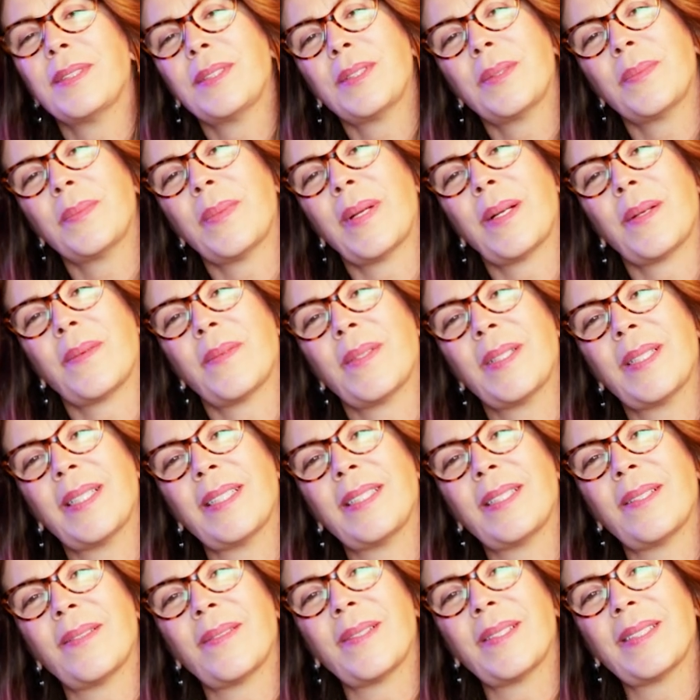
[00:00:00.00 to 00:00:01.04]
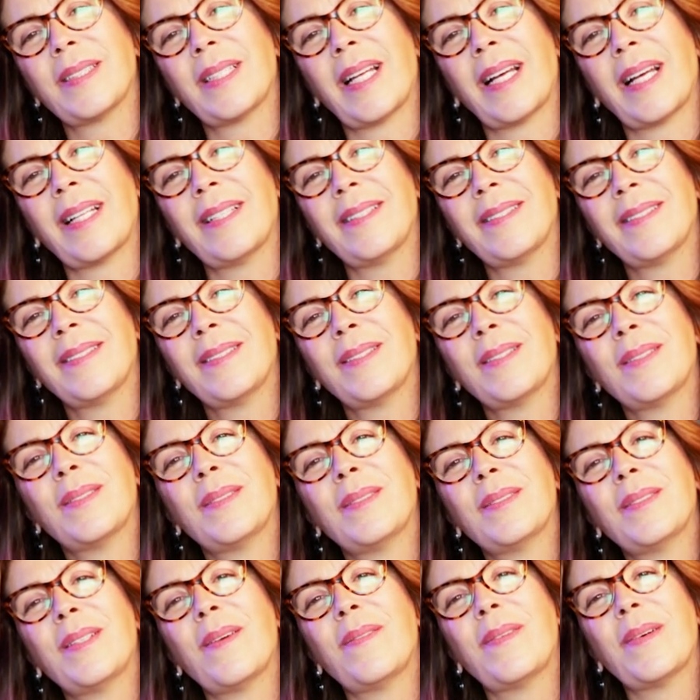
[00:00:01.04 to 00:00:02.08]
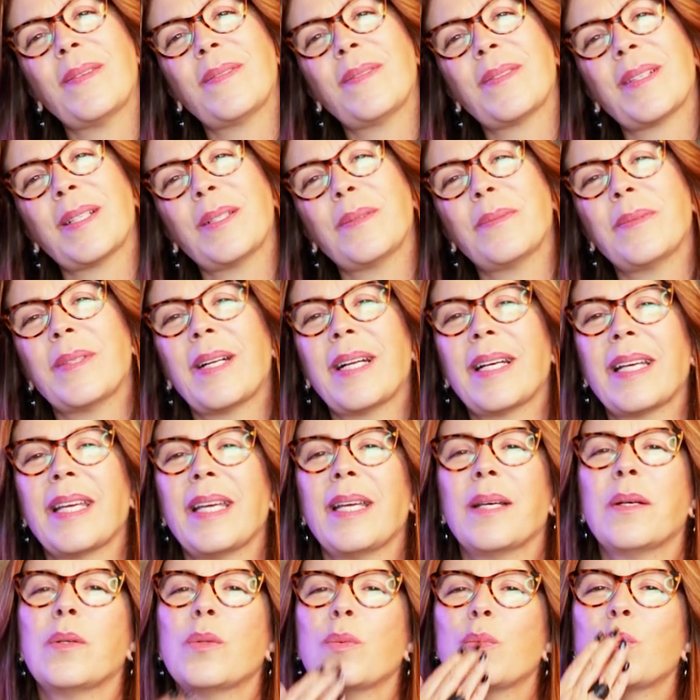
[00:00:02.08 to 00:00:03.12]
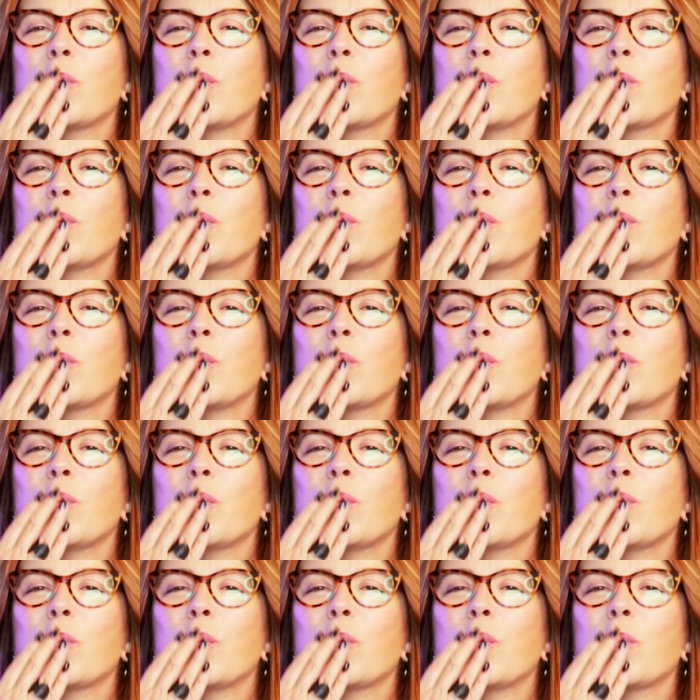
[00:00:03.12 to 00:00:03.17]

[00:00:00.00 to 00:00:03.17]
Espero que vocês tenham gostado eu vou ficando por aqui.